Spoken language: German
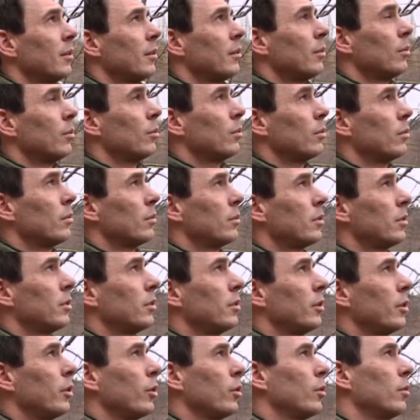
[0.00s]
Und
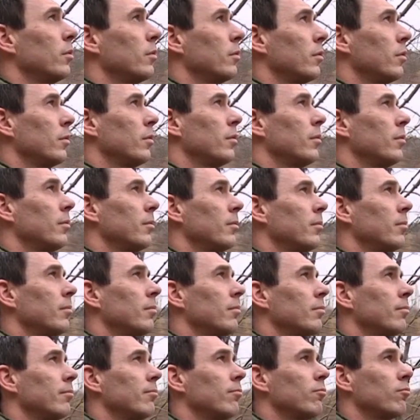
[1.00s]
naja,
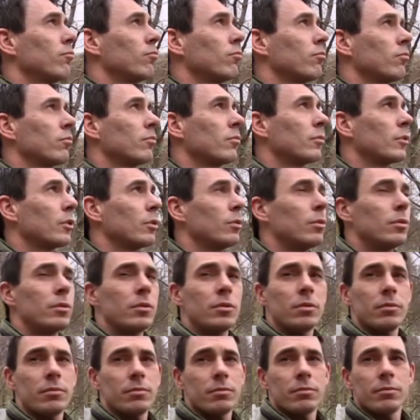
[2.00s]

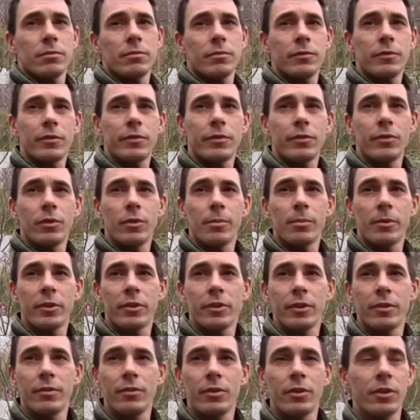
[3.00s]
gut, wollen wir mal
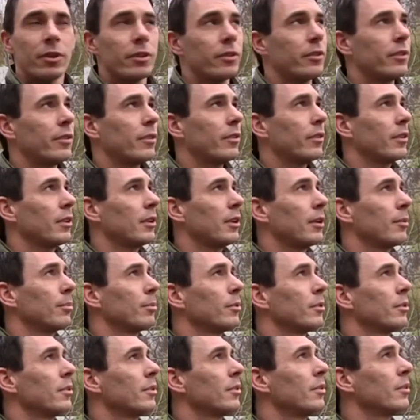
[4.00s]
sehen, wie das
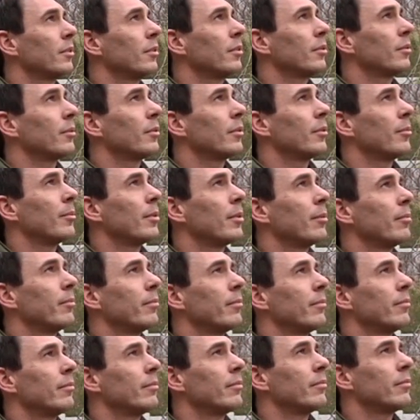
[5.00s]
klappt. Immer
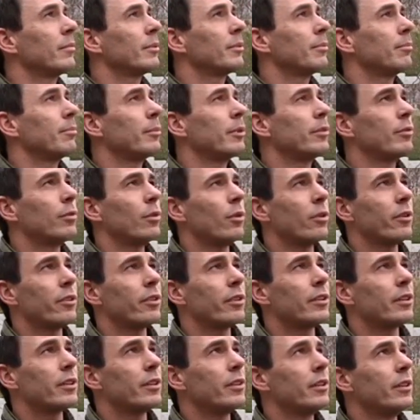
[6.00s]
mit, mit
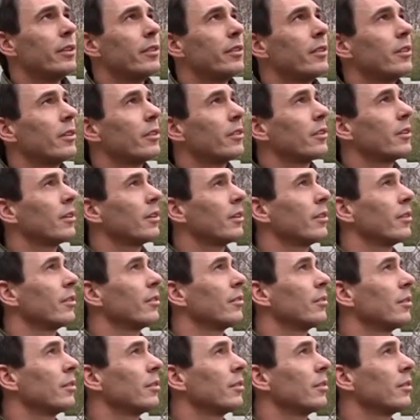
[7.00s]
Vorsicht genießen das Ganze,